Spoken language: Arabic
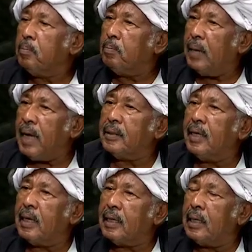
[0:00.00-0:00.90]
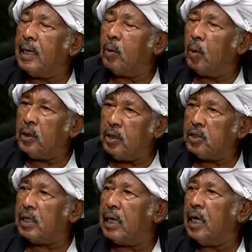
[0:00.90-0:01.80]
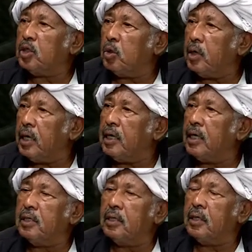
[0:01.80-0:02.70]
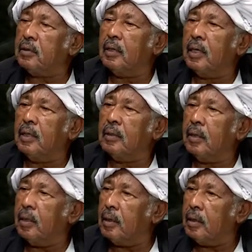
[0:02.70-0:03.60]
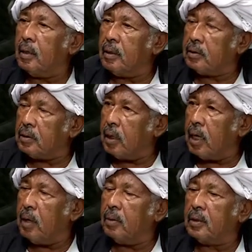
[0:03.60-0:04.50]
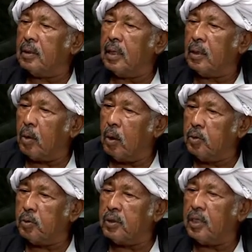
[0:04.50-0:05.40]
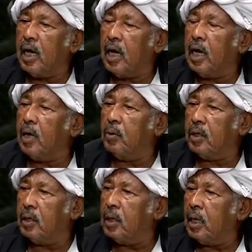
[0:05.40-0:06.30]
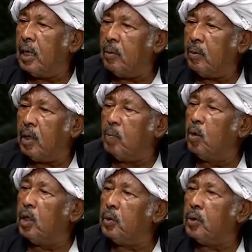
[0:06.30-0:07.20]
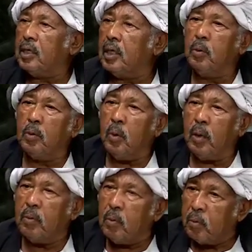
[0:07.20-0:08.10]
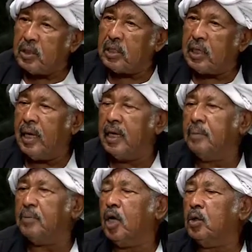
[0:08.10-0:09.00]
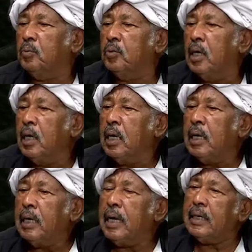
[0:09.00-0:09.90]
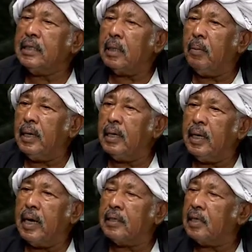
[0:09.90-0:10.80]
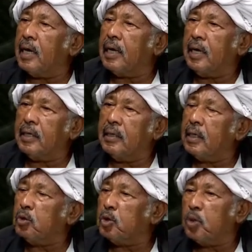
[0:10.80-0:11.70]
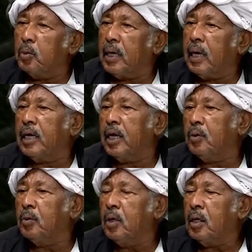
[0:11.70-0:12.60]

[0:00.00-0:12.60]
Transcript: بعد ذاك الوضع يصلح شوية الناس قدرت آه، آه، عملت الخبز بتاعها والمويه وكده ومشت الحياة بتاعته نعم لكن طبعا لها آثارها يعني الناس وصلوا مرحلة أنه